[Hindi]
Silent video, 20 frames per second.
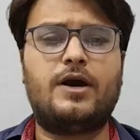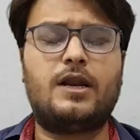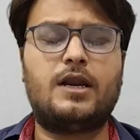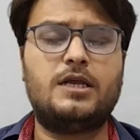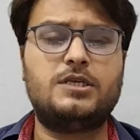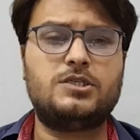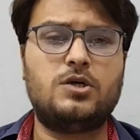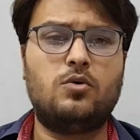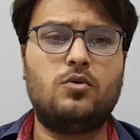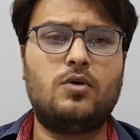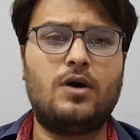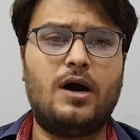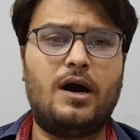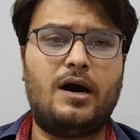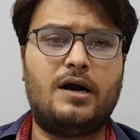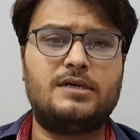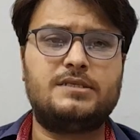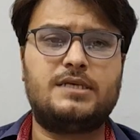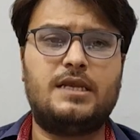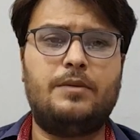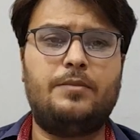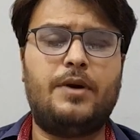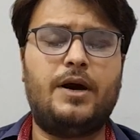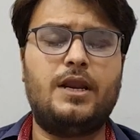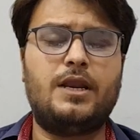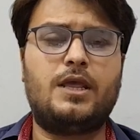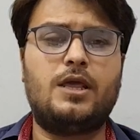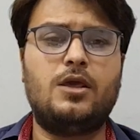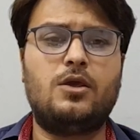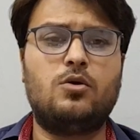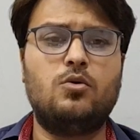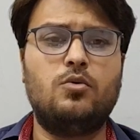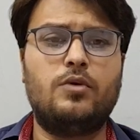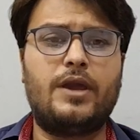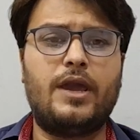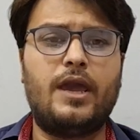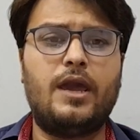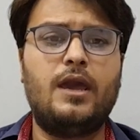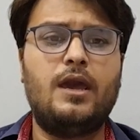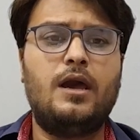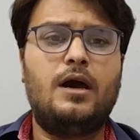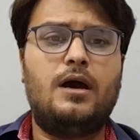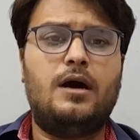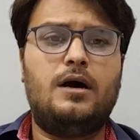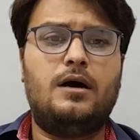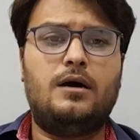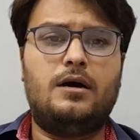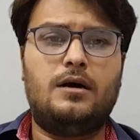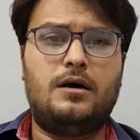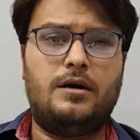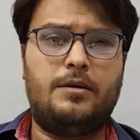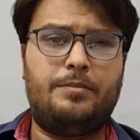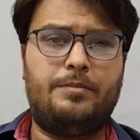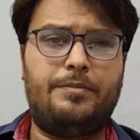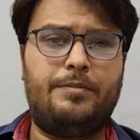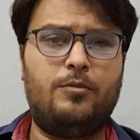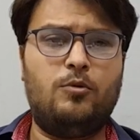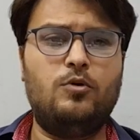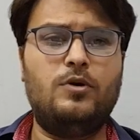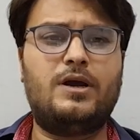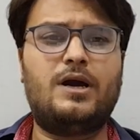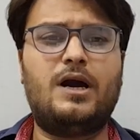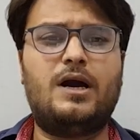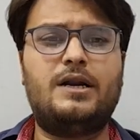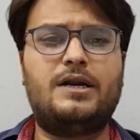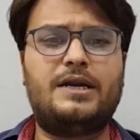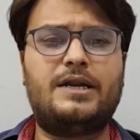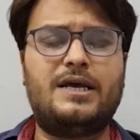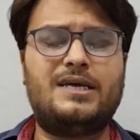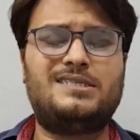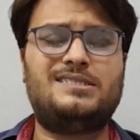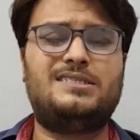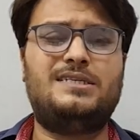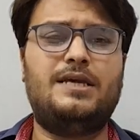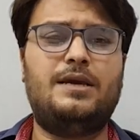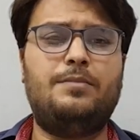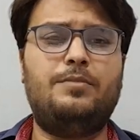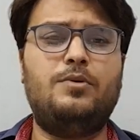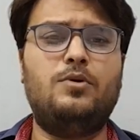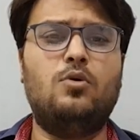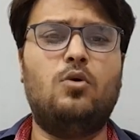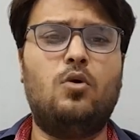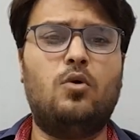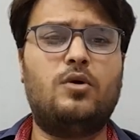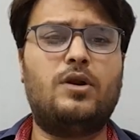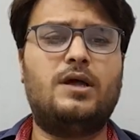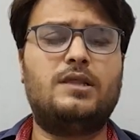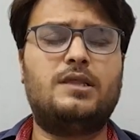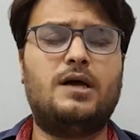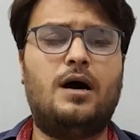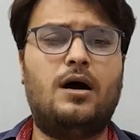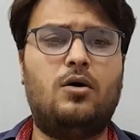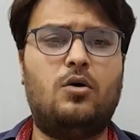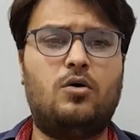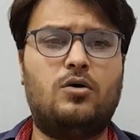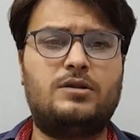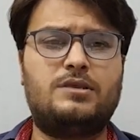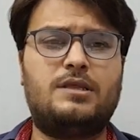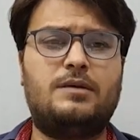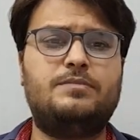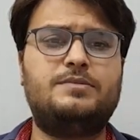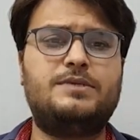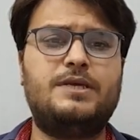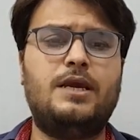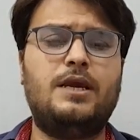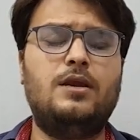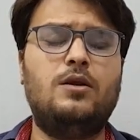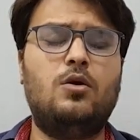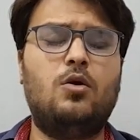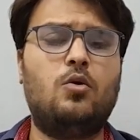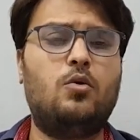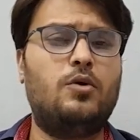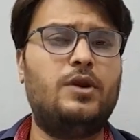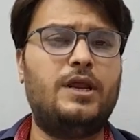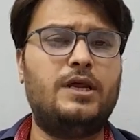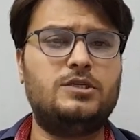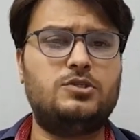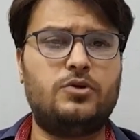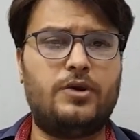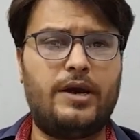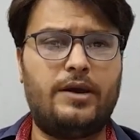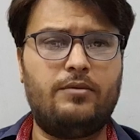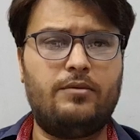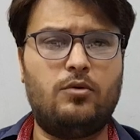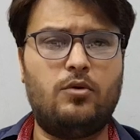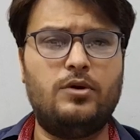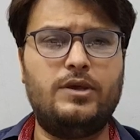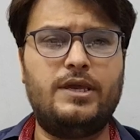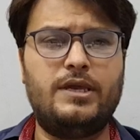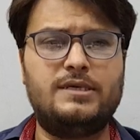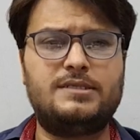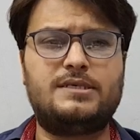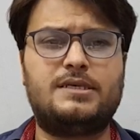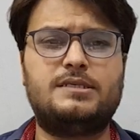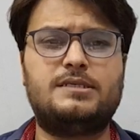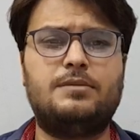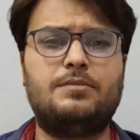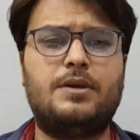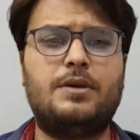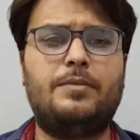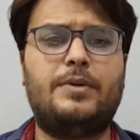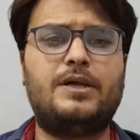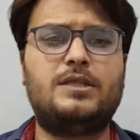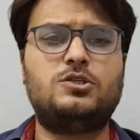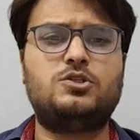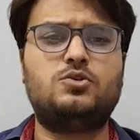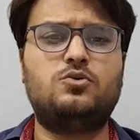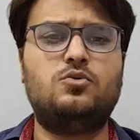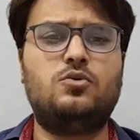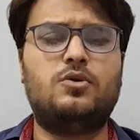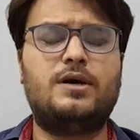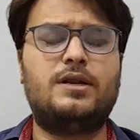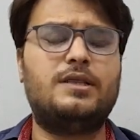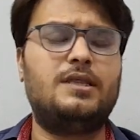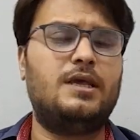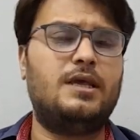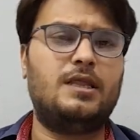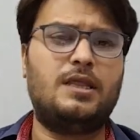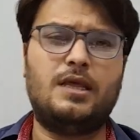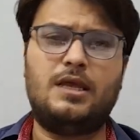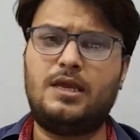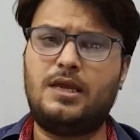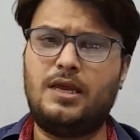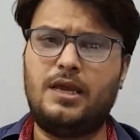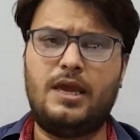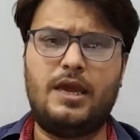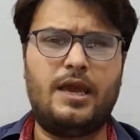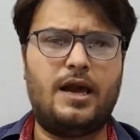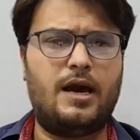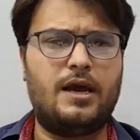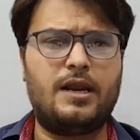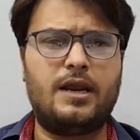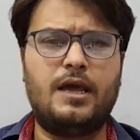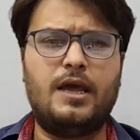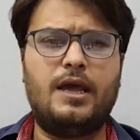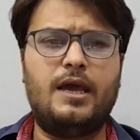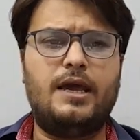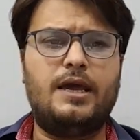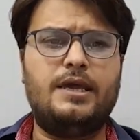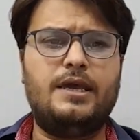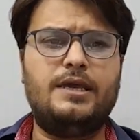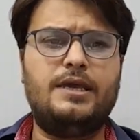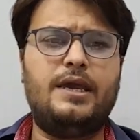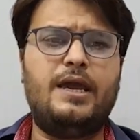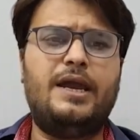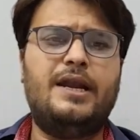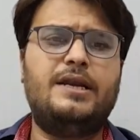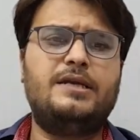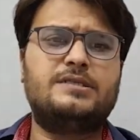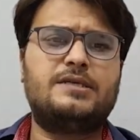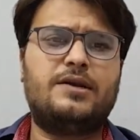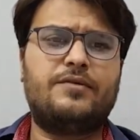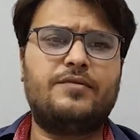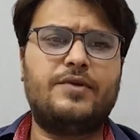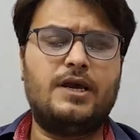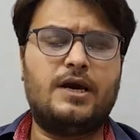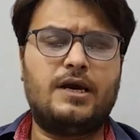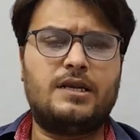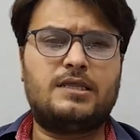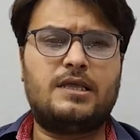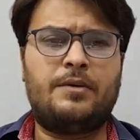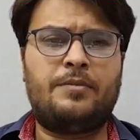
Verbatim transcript: करना चाहूँगा आगा सलमान की क्योंकि उनका टेस्ट डेब्यू हो रहा था और तब से ही लोगों ने जो है वो इस किस्म की बातें शुरू कर दी थी कि यार ये डिज़र्व नहीं करता